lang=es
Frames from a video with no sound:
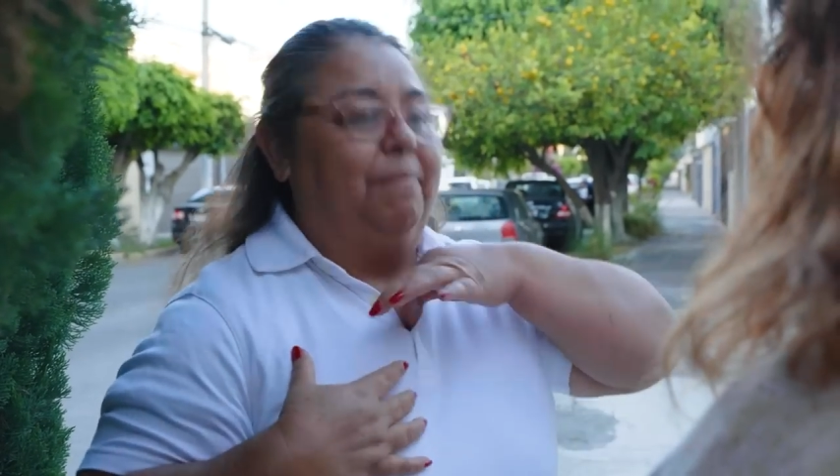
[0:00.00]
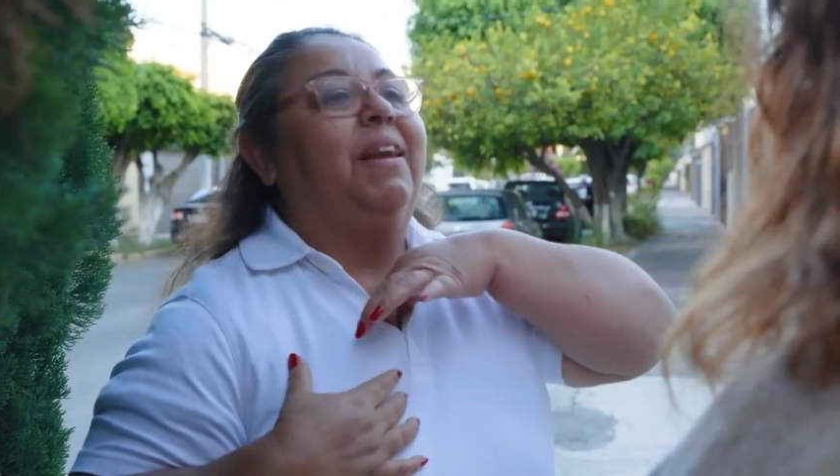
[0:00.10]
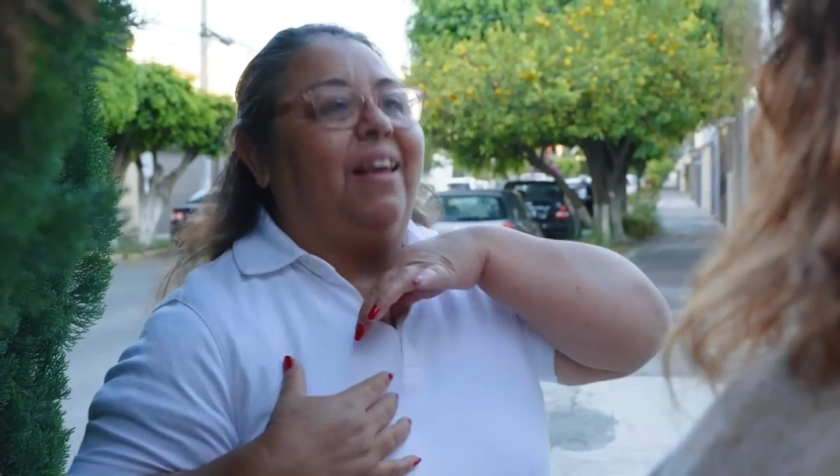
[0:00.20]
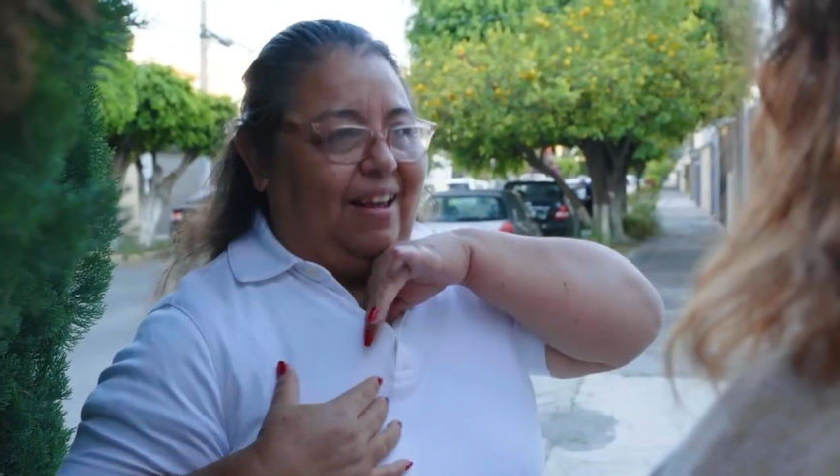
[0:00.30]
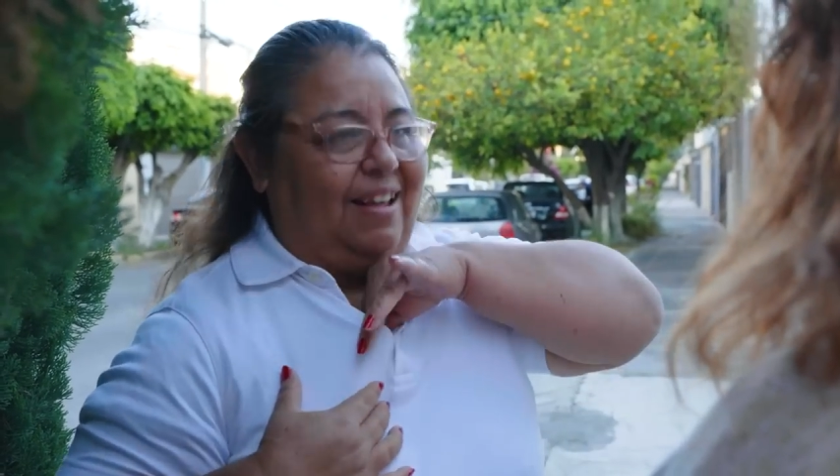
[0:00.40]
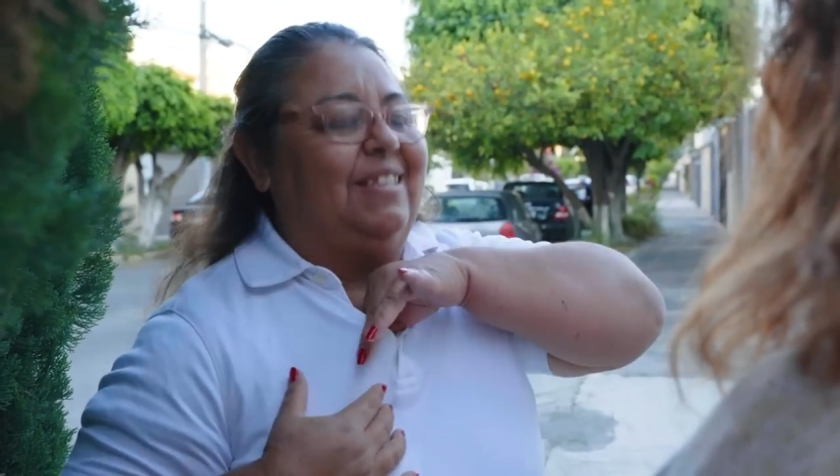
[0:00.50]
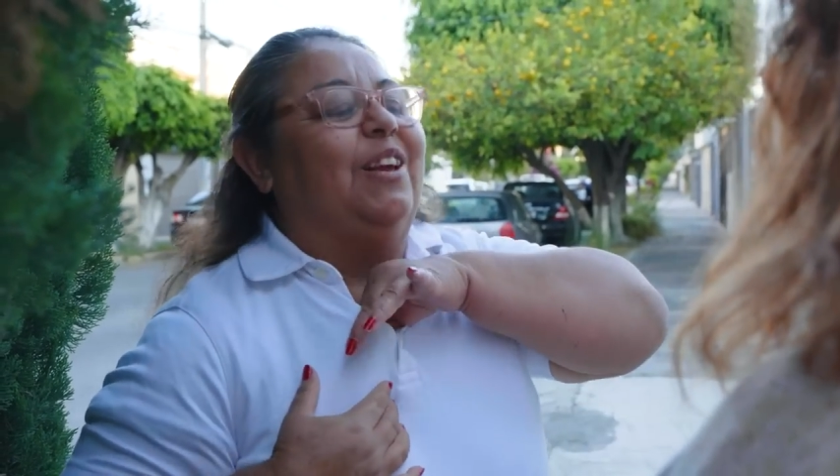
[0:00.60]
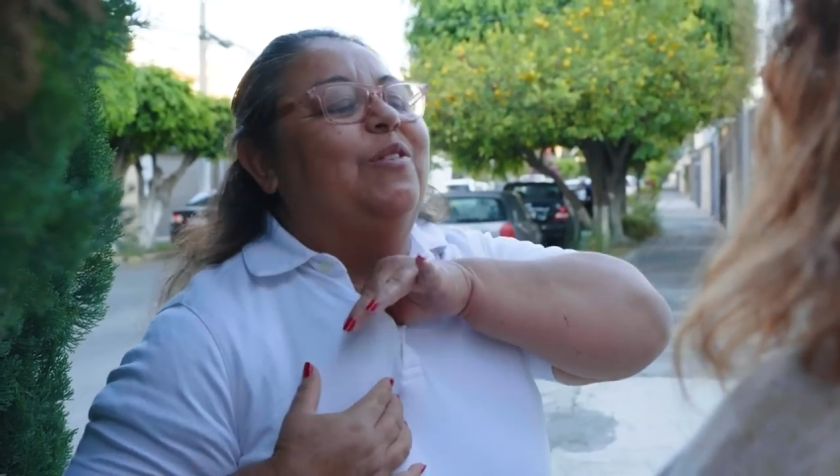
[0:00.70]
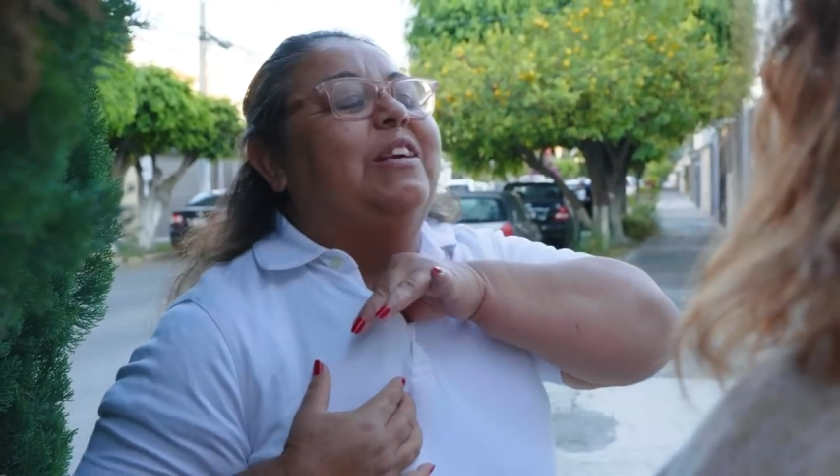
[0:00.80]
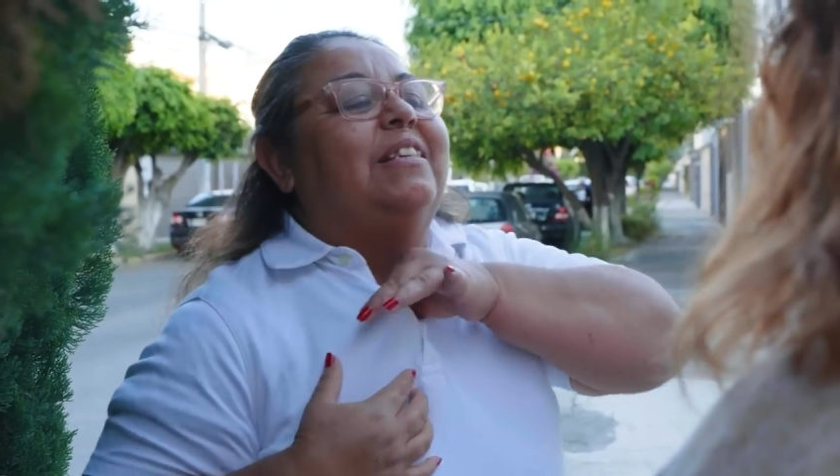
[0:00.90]
mire,
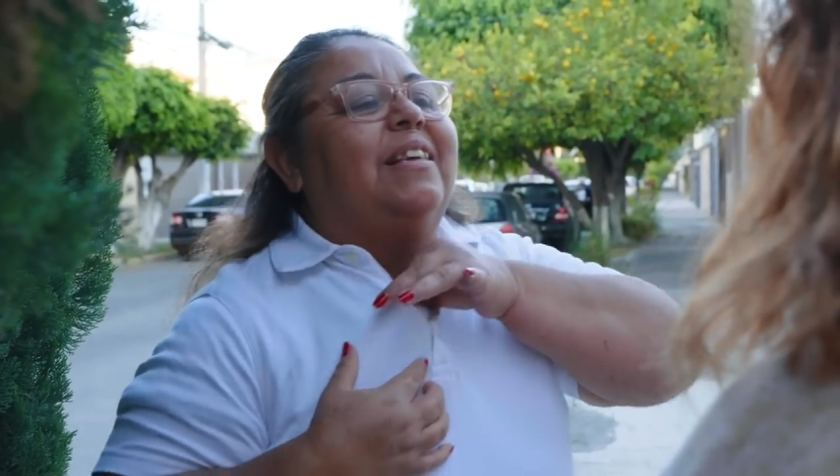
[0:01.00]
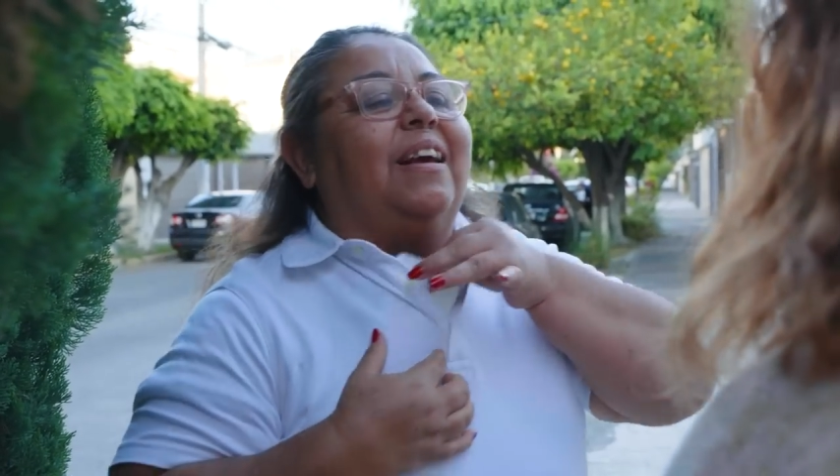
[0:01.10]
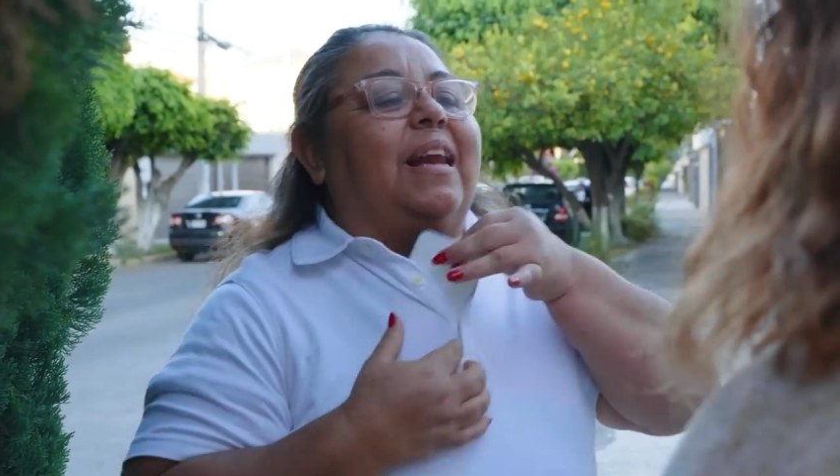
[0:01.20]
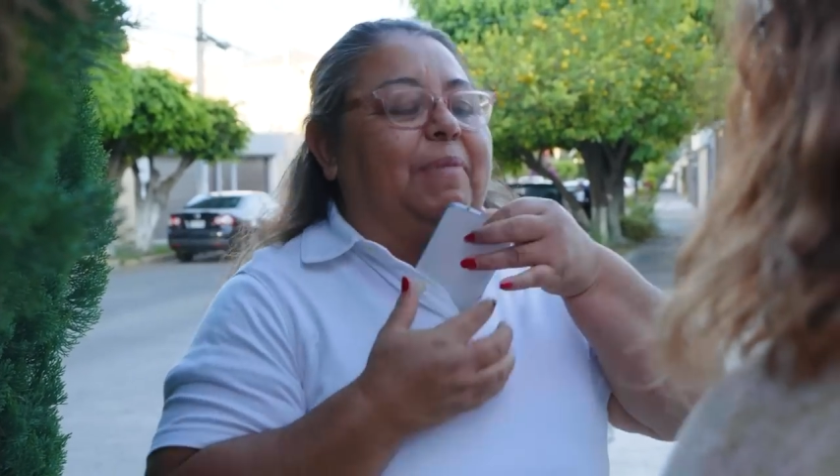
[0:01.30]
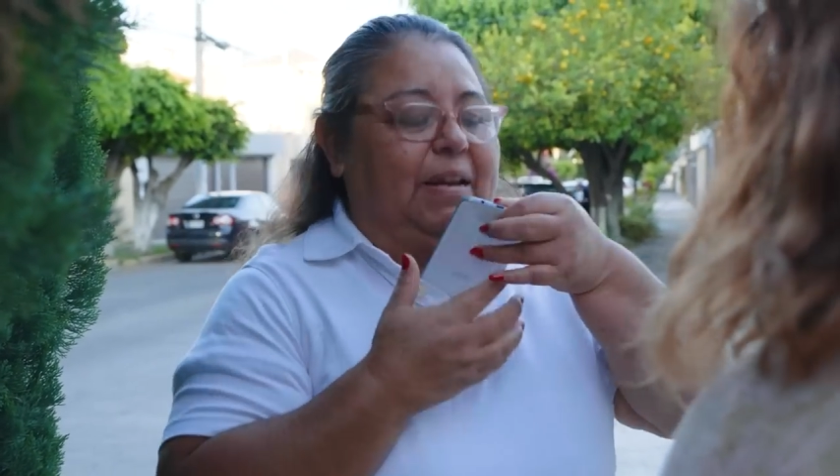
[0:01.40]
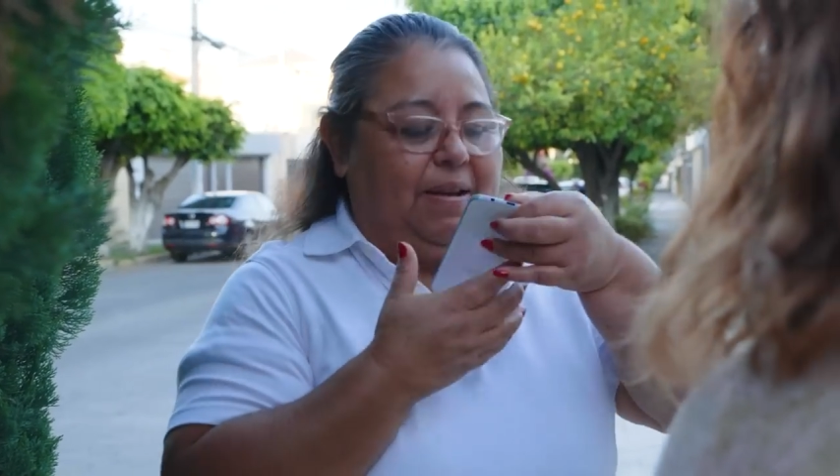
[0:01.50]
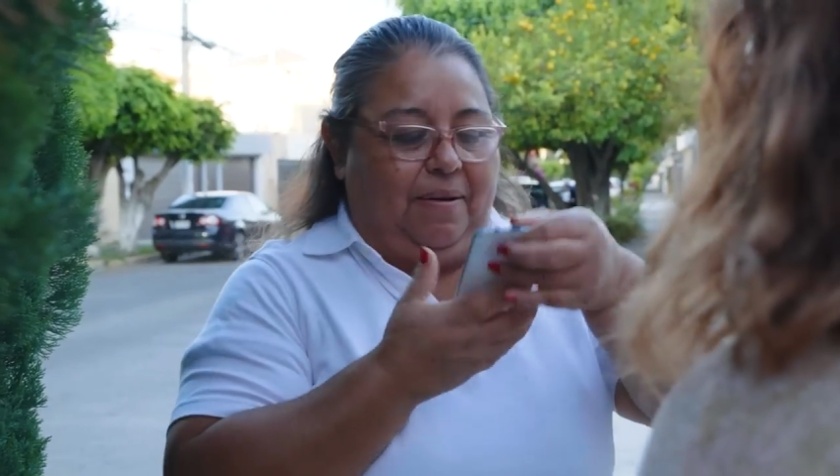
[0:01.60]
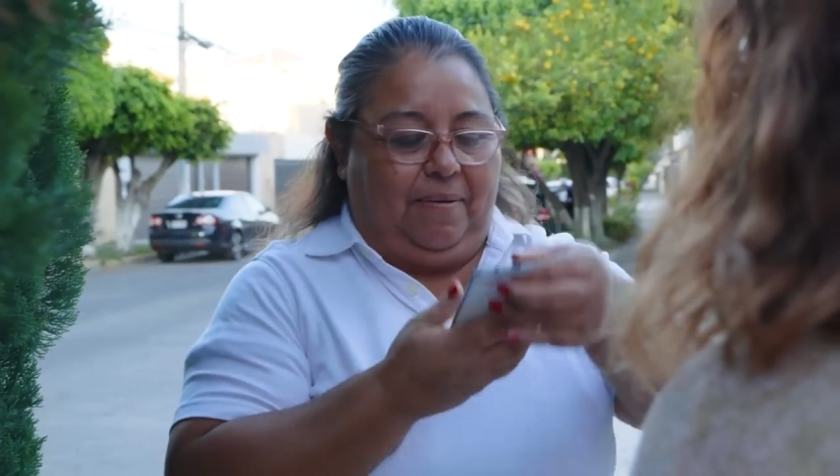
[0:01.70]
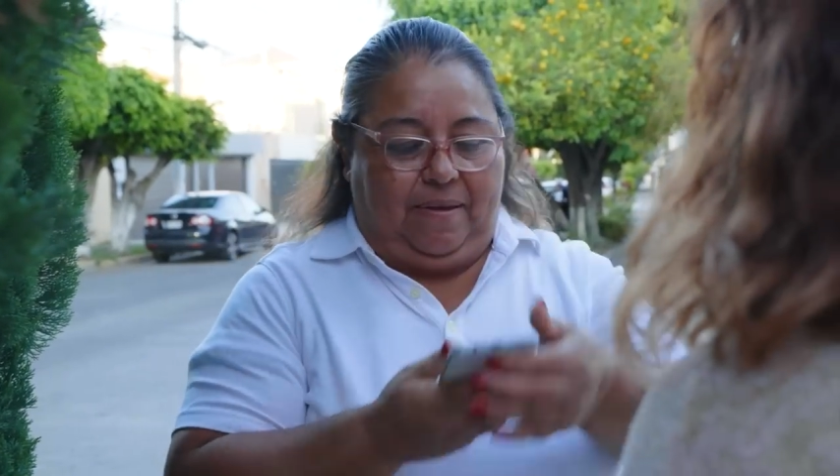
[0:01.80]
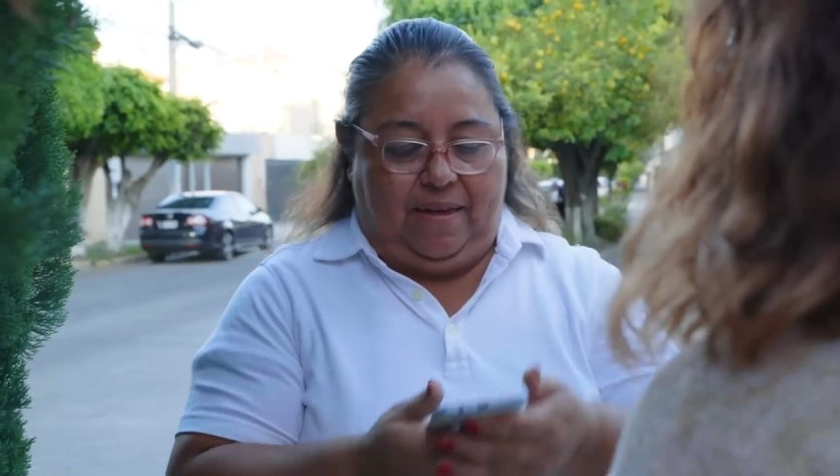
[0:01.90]
hasta lo quise grabar.
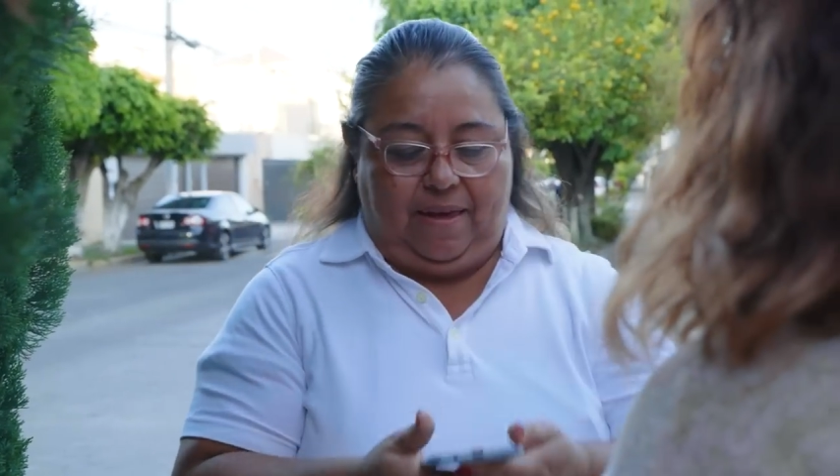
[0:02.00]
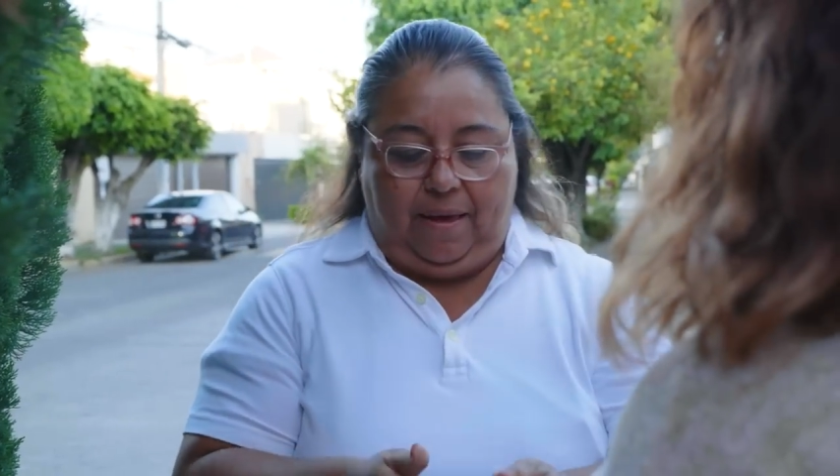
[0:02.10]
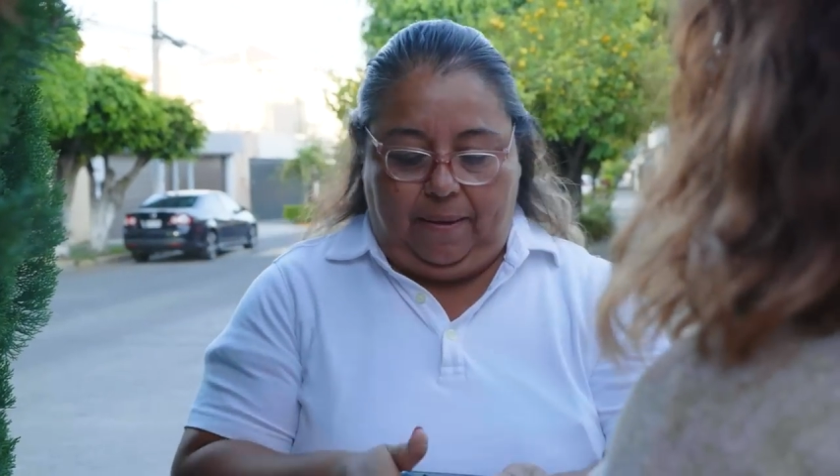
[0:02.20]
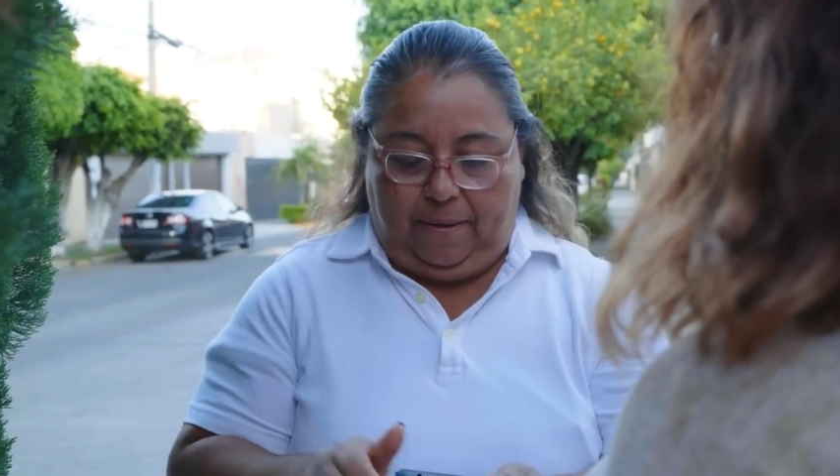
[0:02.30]
¿eh?